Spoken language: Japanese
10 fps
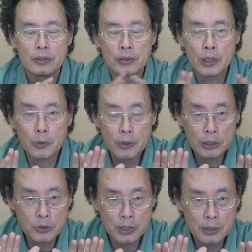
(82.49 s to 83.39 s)
でこれ
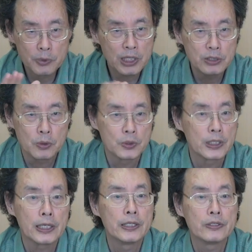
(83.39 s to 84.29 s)
はそんなに難しいこと
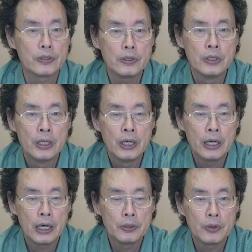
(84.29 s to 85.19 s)
じゃないんですよ。
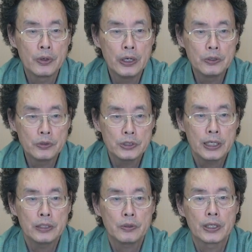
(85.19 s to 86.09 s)
あの江戸時
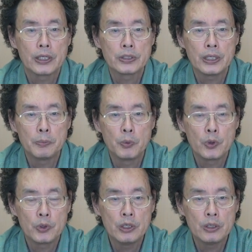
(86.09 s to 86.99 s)
代とかですね、
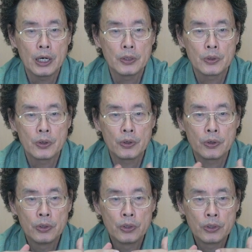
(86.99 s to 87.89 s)
もうあの
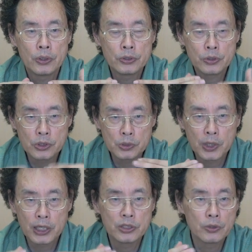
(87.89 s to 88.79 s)
少し
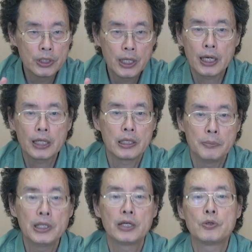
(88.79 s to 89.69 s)
昔の田舎って
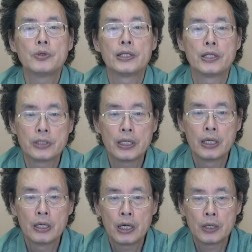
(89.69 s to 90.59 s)
みんなそうなんですね。
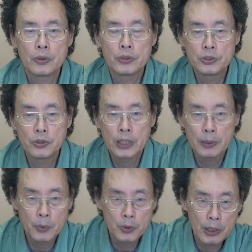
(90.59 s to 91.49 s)
あの必要な
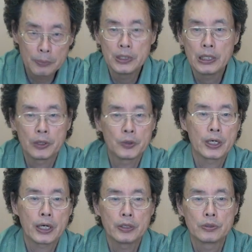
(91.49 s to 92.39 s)
ものはみんなお
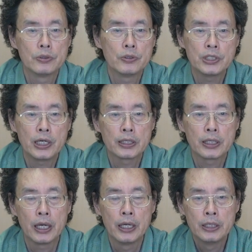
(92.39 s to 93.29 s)
互い工夫し合っ
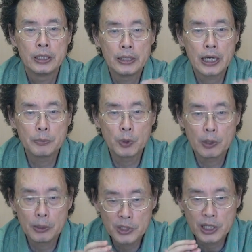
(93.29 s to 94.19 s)
て、でないもの
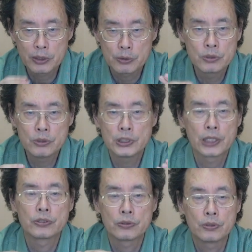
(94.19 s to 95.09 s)
はみんなで工夫し
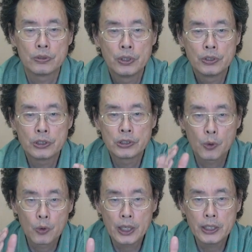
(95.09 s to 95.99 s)
て作る。そして
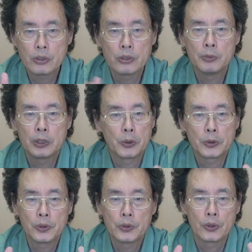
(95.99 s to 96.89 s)
お金というものはほ
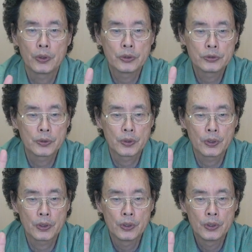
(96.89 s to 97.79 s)
とんどそ
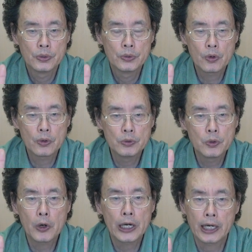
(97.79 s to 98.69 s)
の
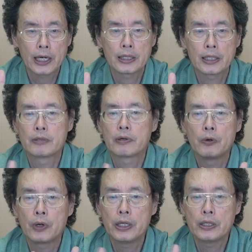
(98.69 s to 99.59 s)
動かなかったっていうか、
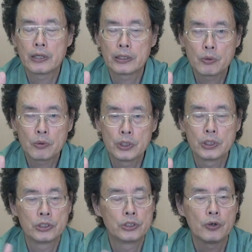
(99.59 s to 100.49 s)
お金っていうのは特
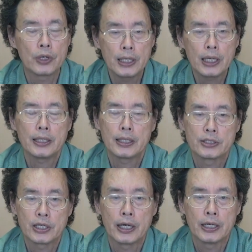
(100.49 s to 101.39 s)
に必要がなかった
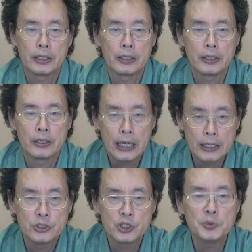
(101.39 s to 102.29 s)
世界が
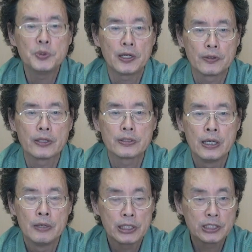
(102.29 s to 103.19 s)
十分あるんです。
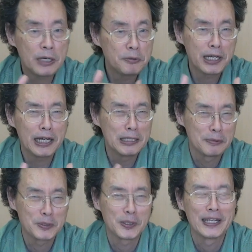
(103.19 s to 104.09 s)
私アフリカに行って
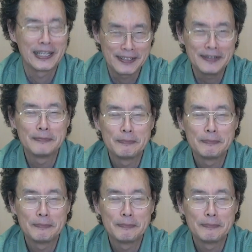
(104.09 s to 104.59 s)
もそうなんですよ。